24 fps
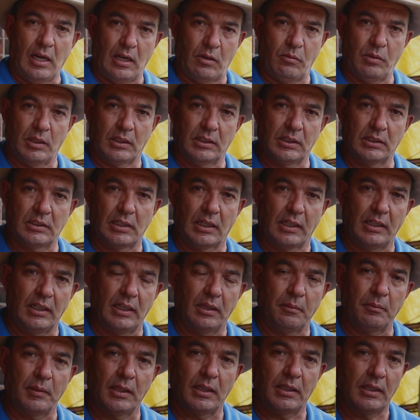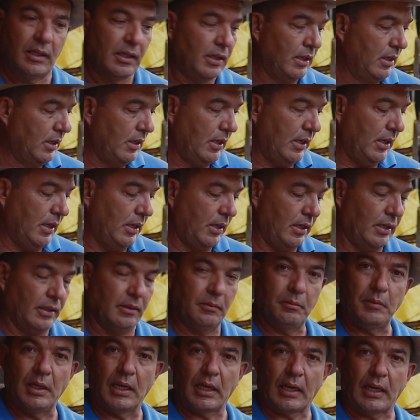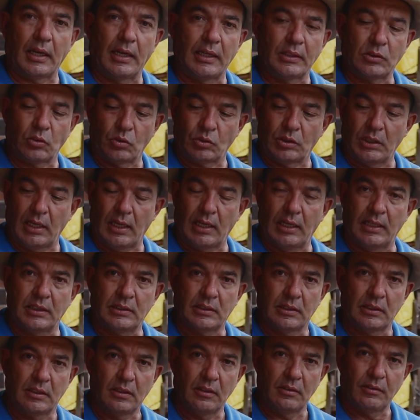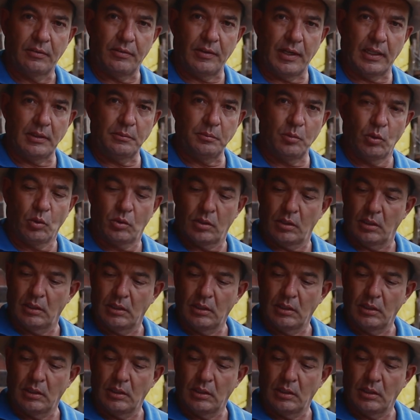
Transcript: Acuerden seguirme en mis redes sociales, Facebook,